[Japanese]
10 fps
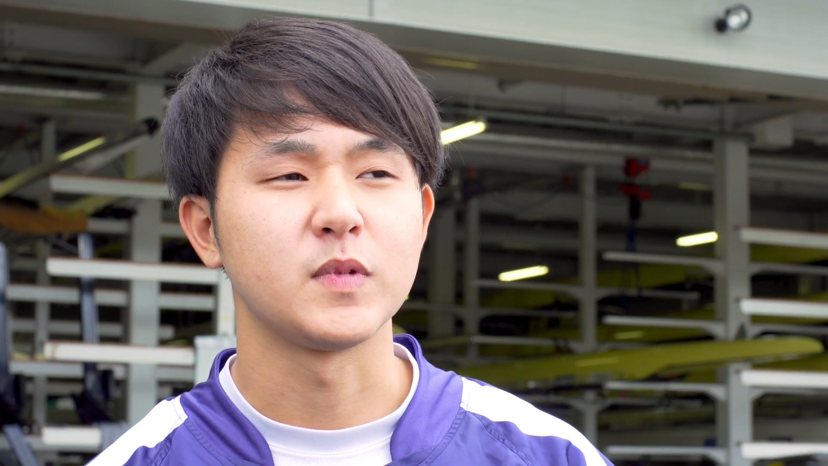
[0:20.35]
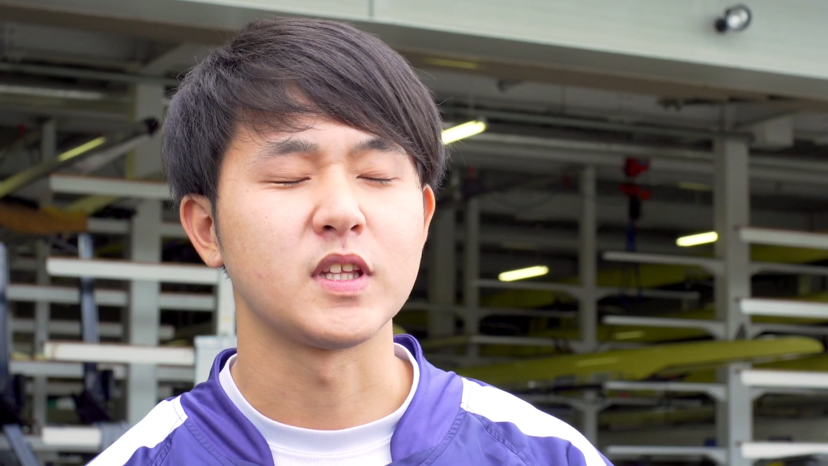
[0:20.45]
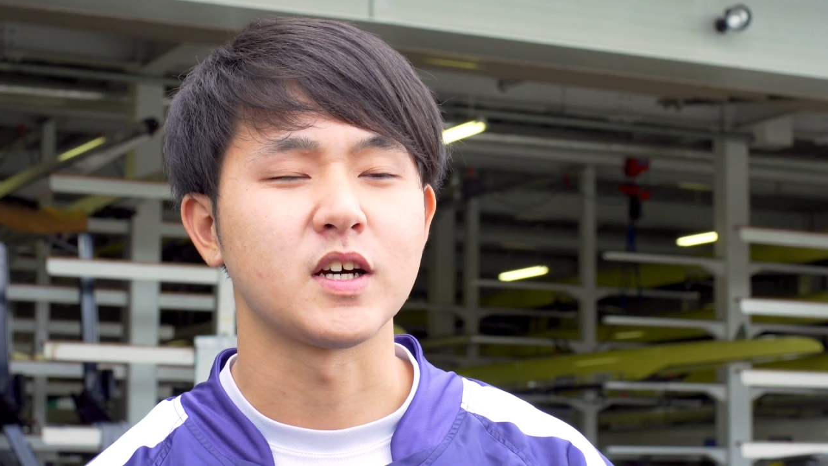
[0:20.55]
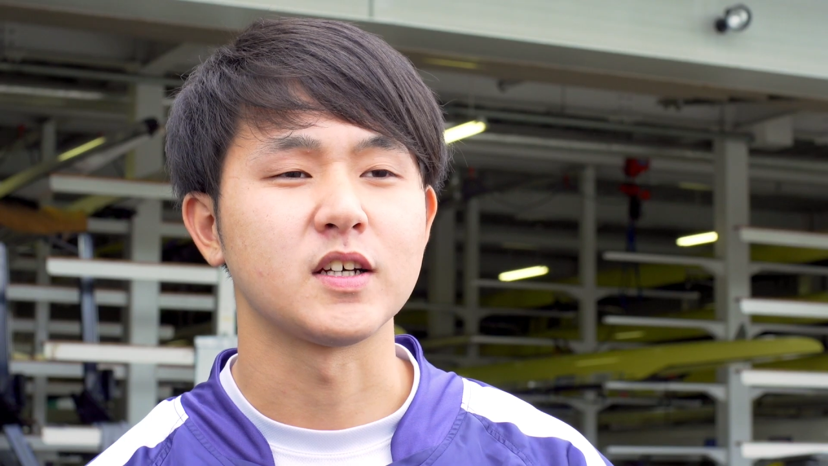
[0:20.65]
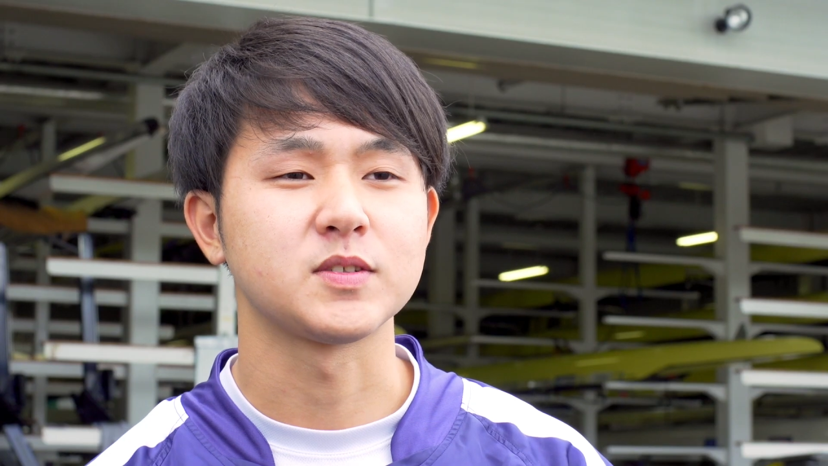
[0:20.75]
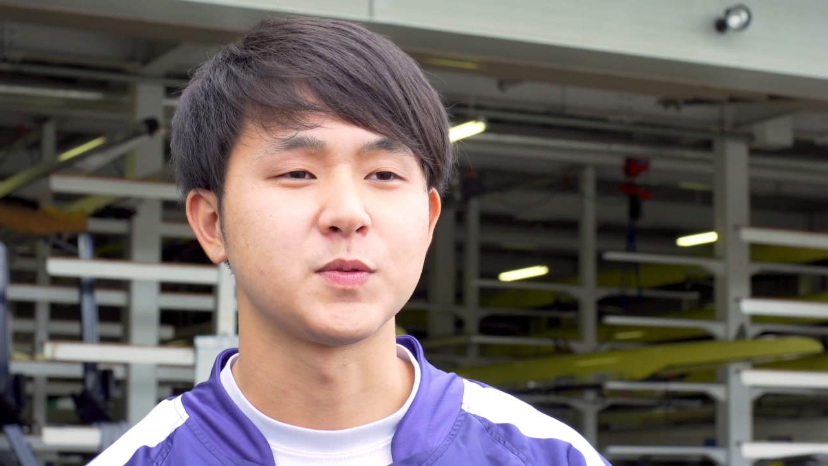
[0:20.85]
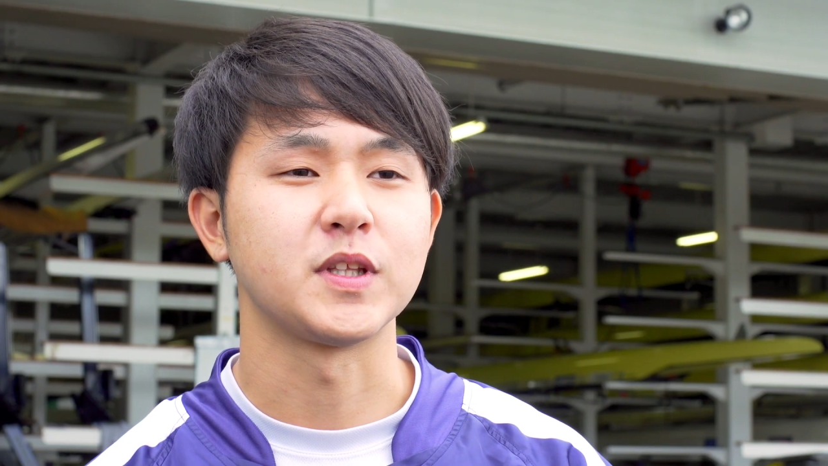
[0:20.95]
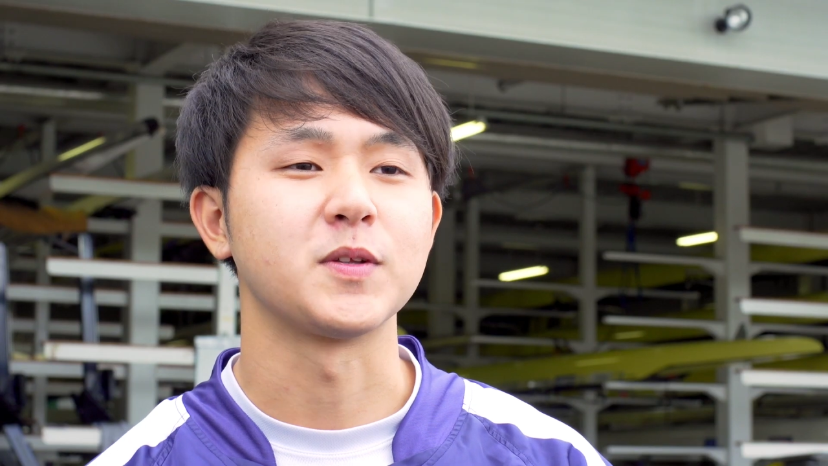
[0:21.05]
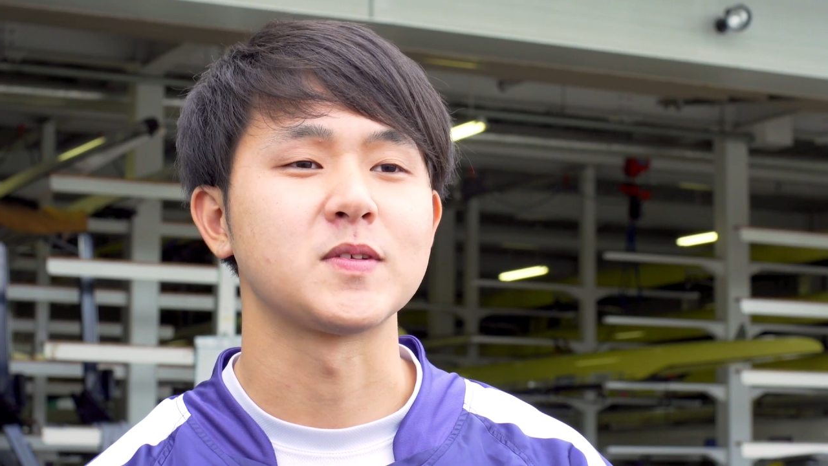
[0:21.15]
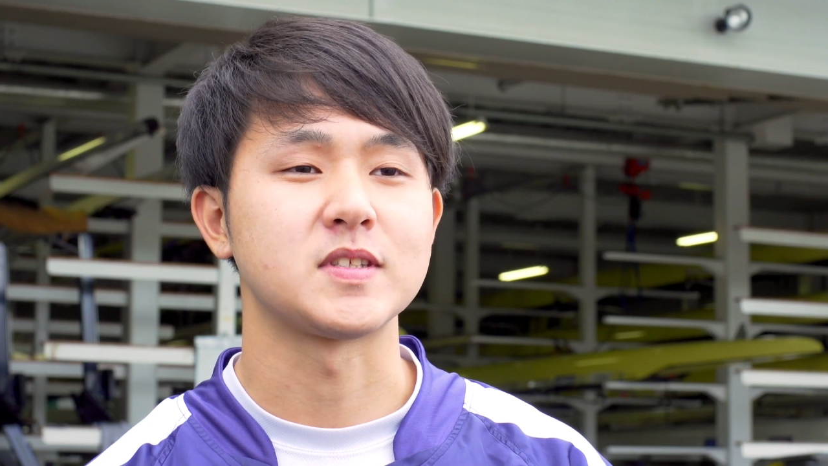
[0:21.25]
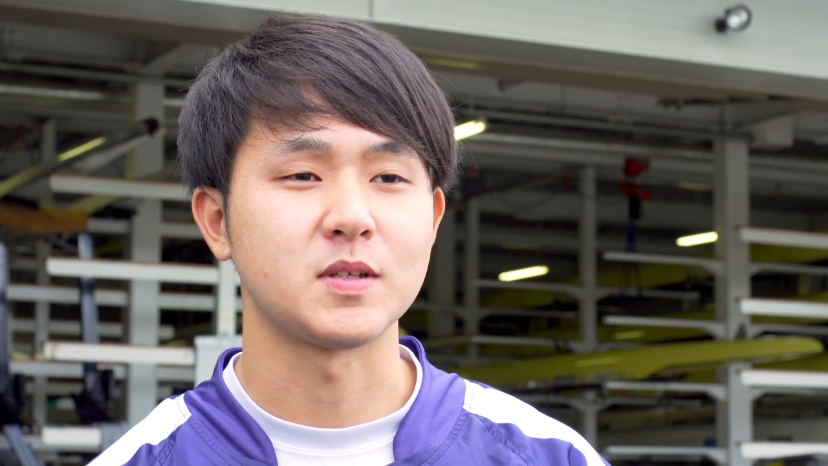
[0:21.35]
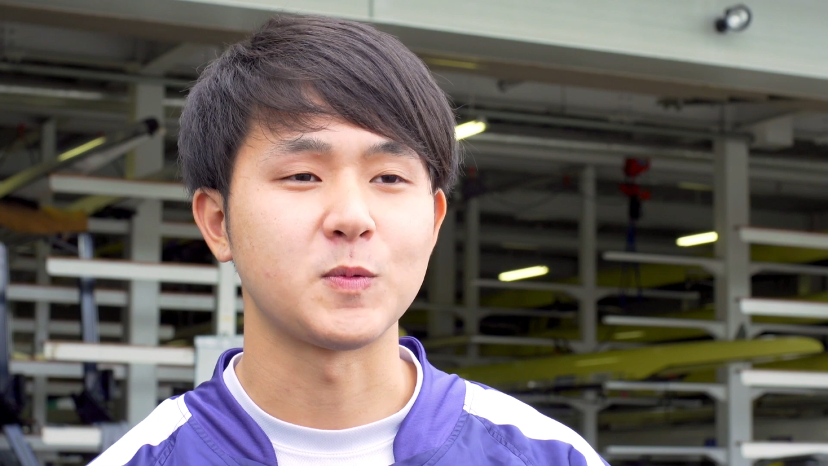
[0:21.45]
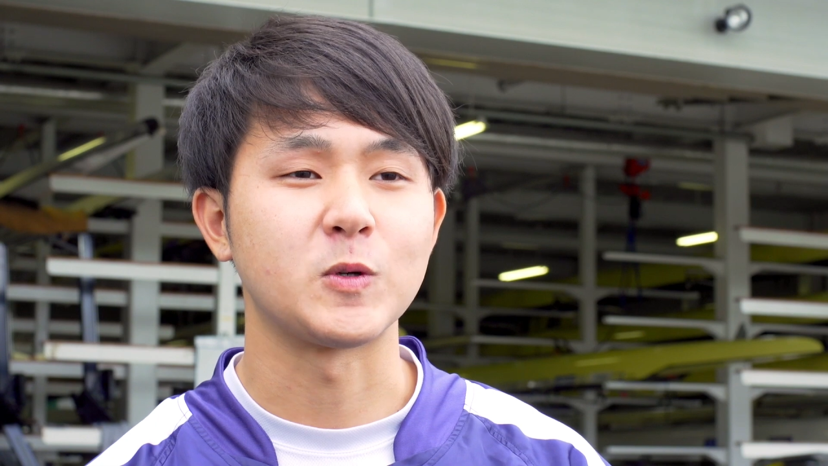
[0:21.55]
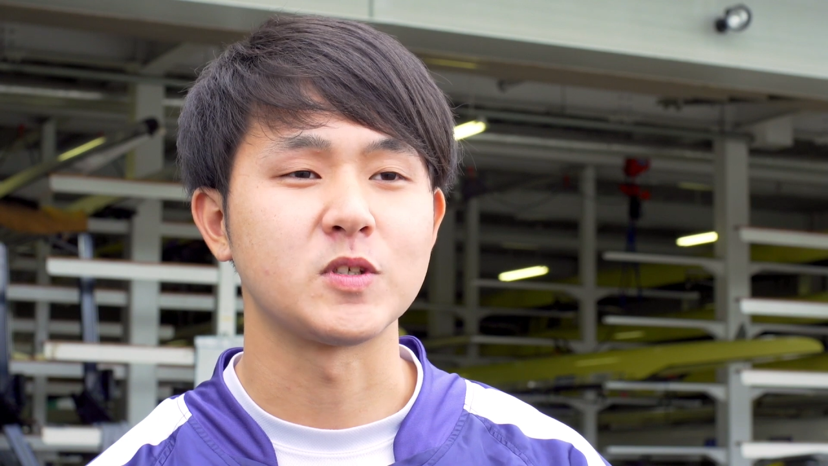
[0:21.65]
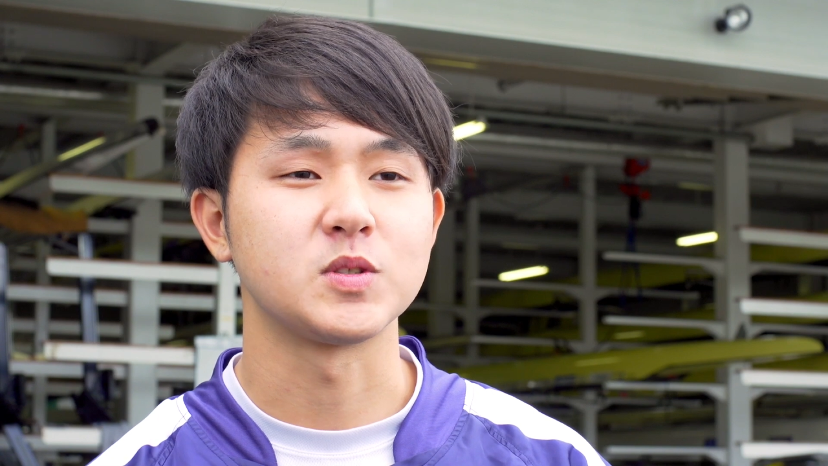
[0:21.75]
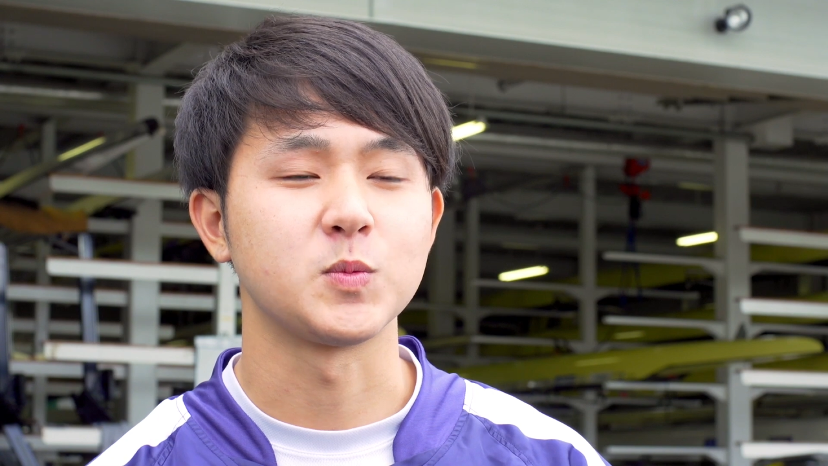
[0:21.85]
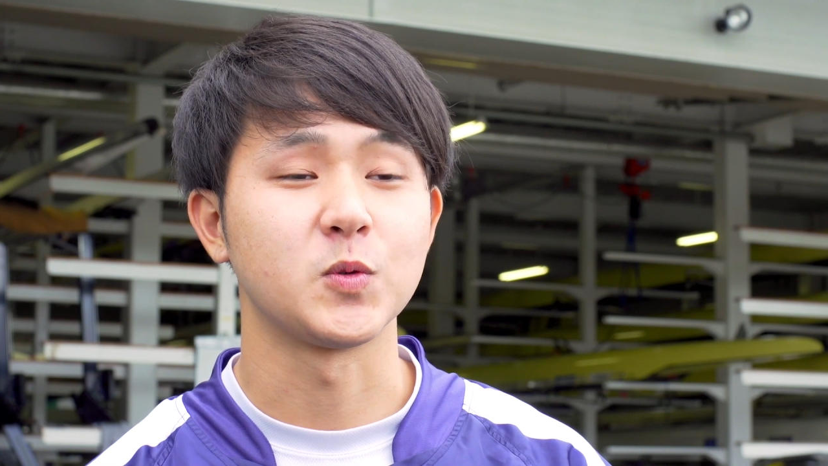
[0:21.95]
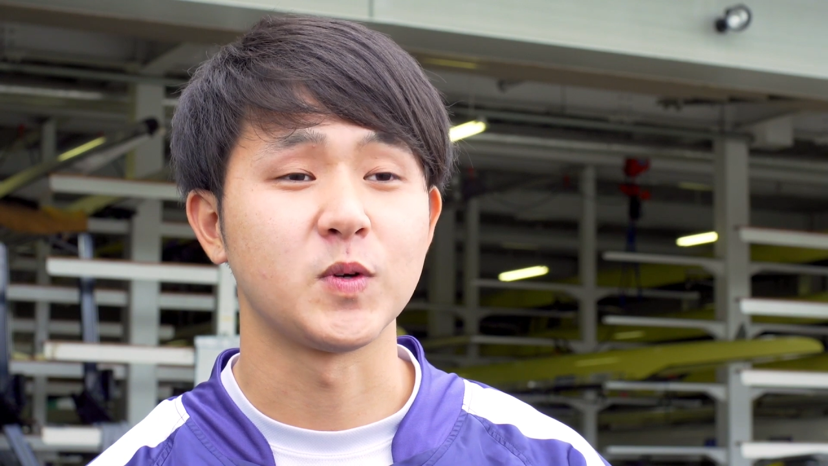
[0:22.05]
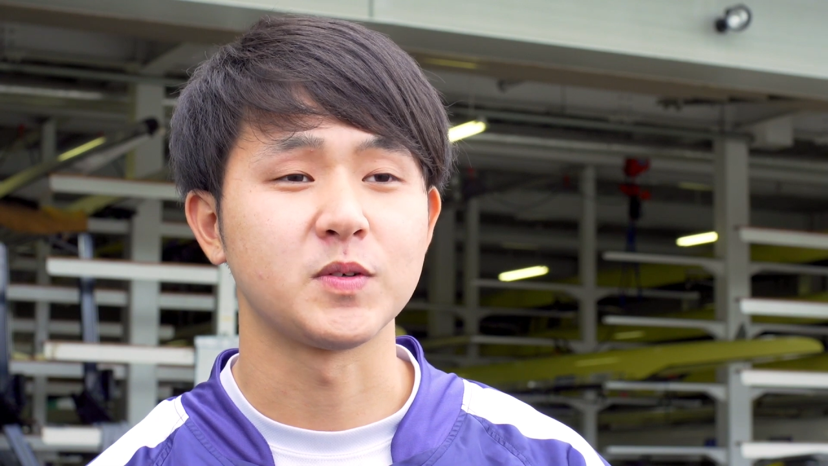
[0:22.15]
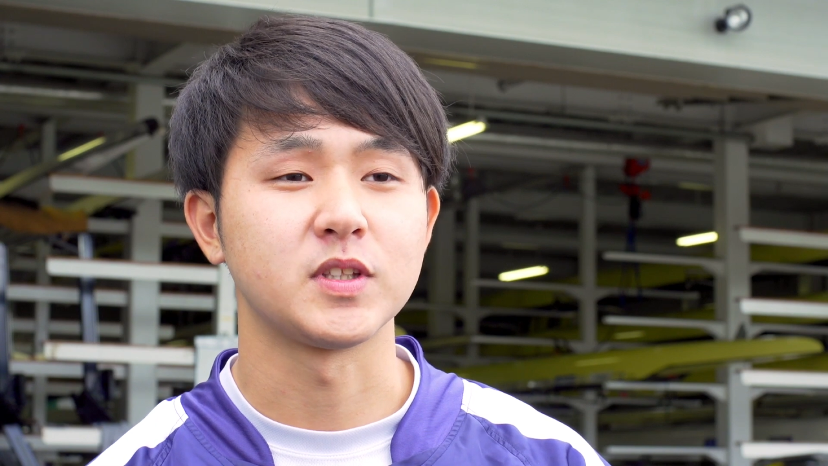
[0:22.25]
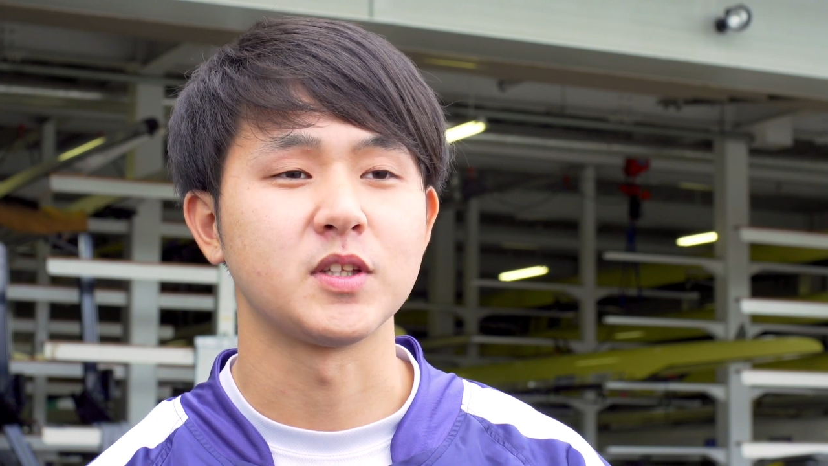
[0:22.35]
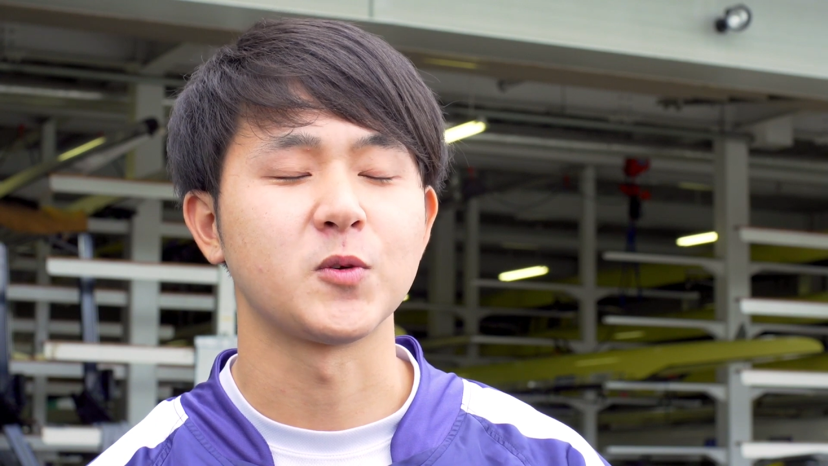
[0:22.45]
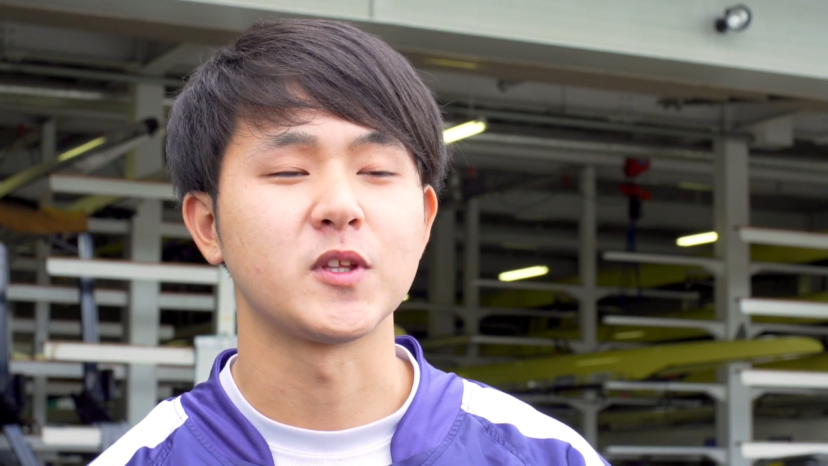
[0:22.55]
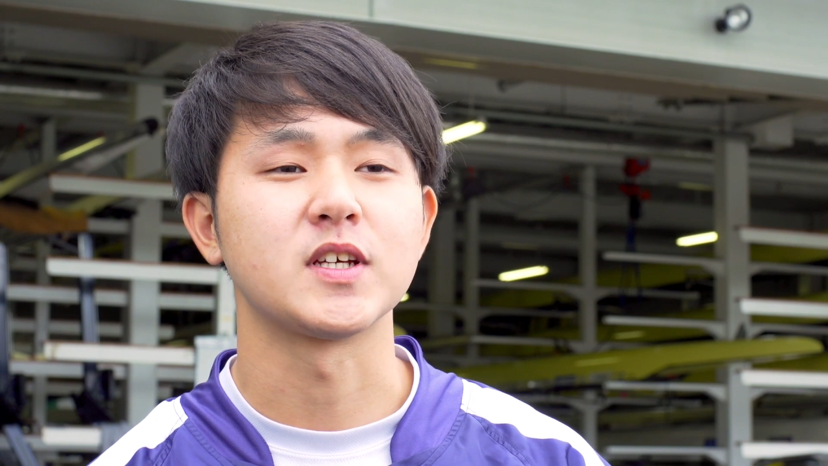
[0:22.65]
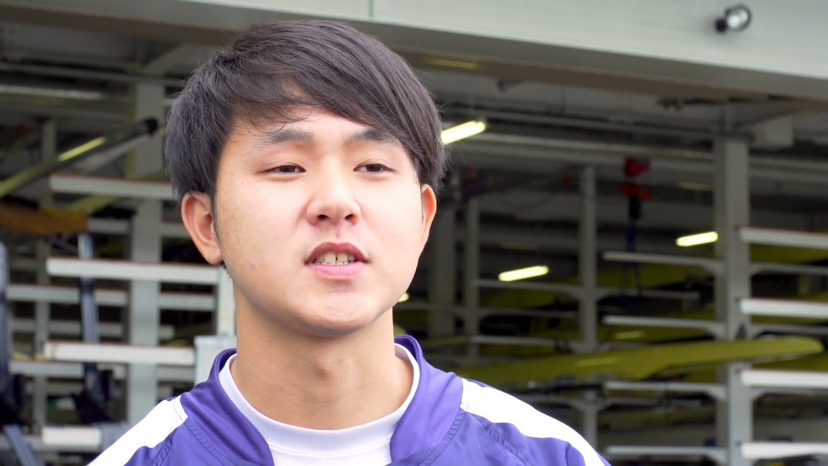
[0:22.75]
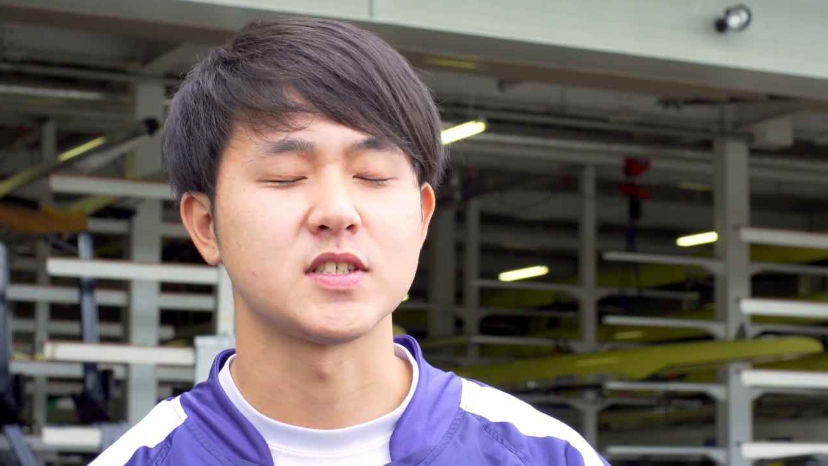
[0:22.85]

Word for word: みんなが船乗ってても自分は船乗れない